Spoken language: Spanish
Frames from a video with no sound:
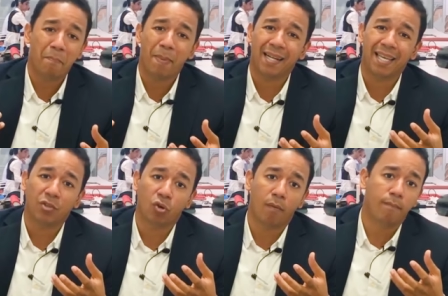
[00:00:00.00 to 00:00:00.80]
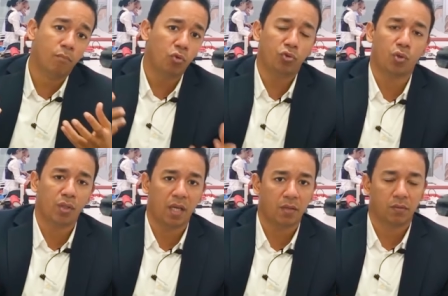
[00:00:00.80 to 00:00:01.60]
que están perdiendo mucho
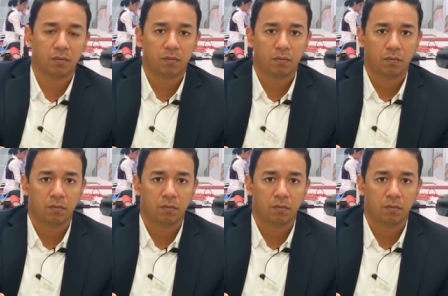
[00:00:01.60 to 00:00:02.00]
dinero.